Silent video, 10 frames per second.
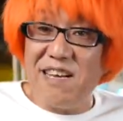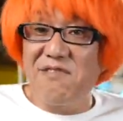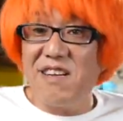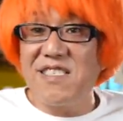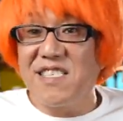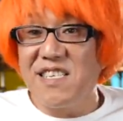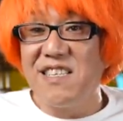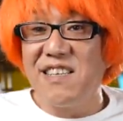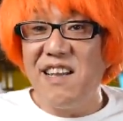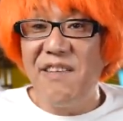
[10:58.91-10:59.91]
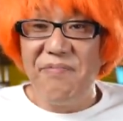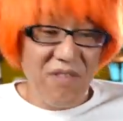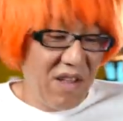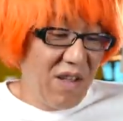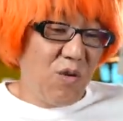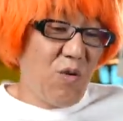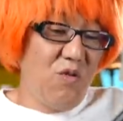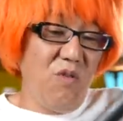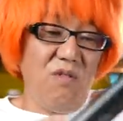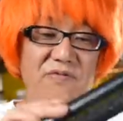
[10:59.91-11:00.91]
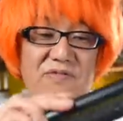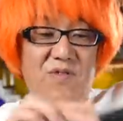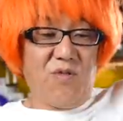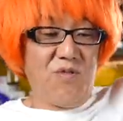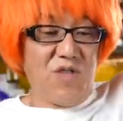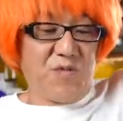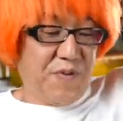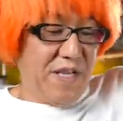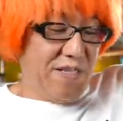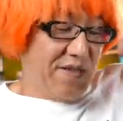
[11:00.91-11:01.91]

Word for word: いの感じね。このこのスペー